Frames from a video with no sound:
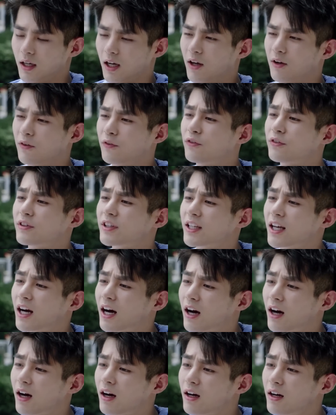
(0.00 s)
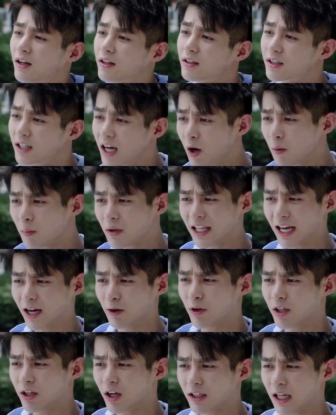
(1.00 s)
哎，傅姨啊，你看我们两
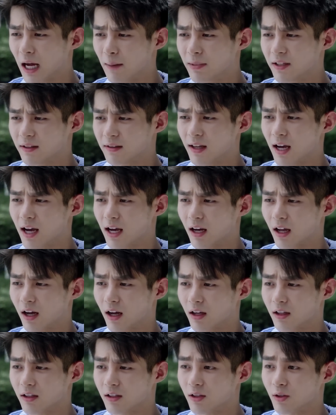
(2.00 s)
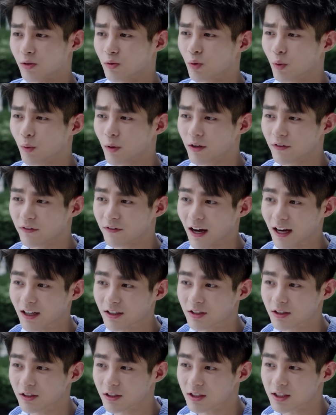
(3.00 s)
院都要打比赛了，你作为法
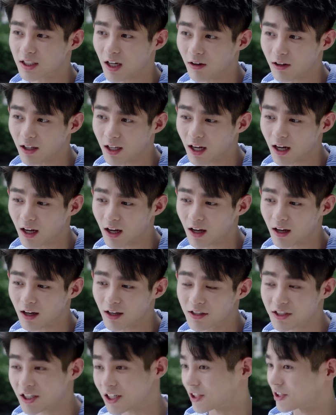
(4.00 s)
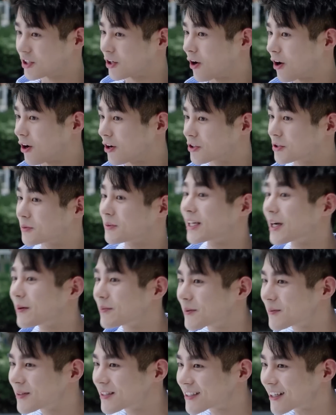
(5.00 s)
政的教练，这时候是不是应
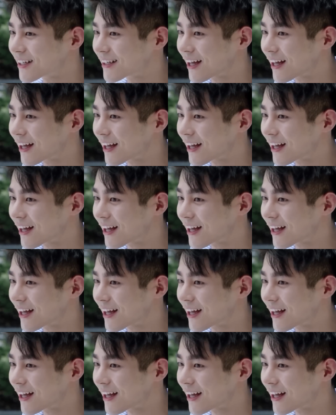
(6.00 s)
该避避